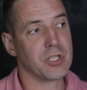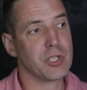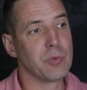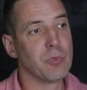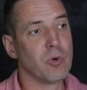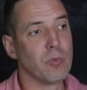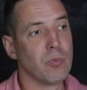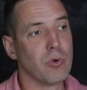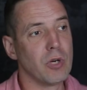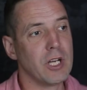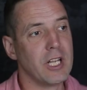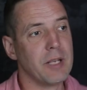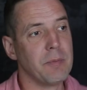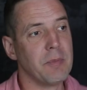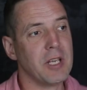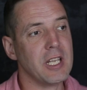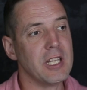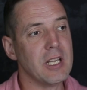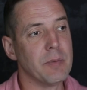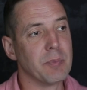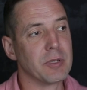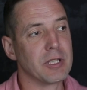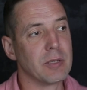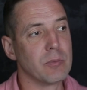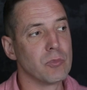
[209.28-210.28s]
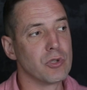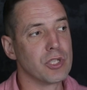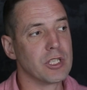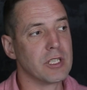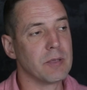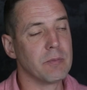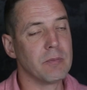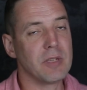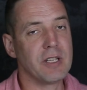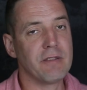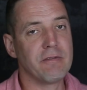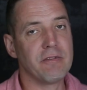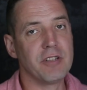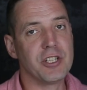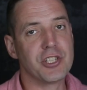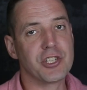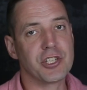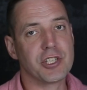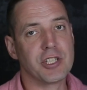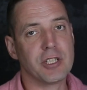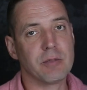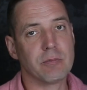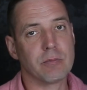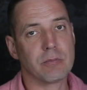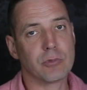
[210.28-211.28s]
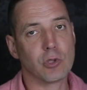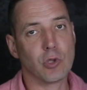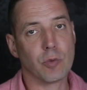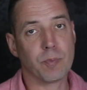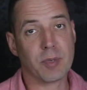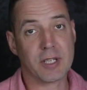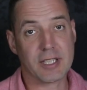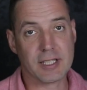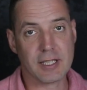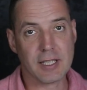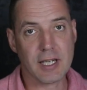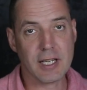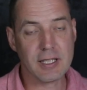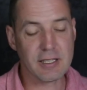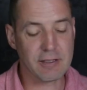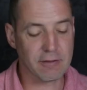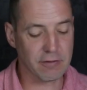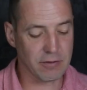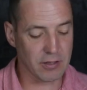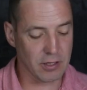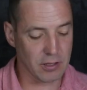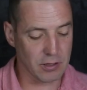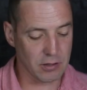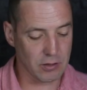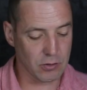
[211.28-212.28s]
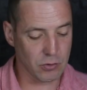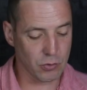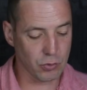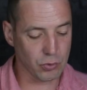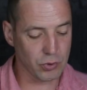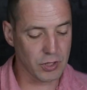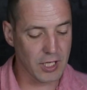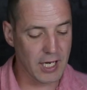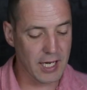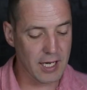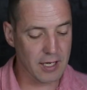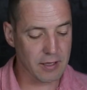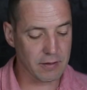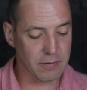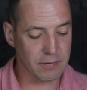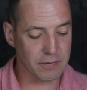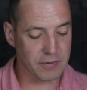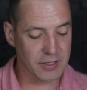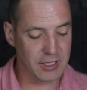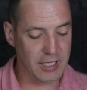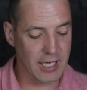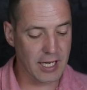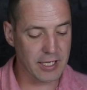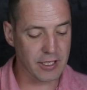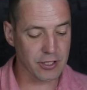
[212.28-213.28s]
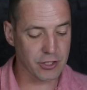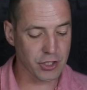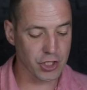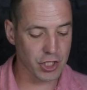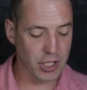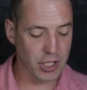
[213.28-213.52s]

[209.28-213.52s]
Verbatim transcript: Почему более-менее? Потому что мы вычтем то пространство, куда встанет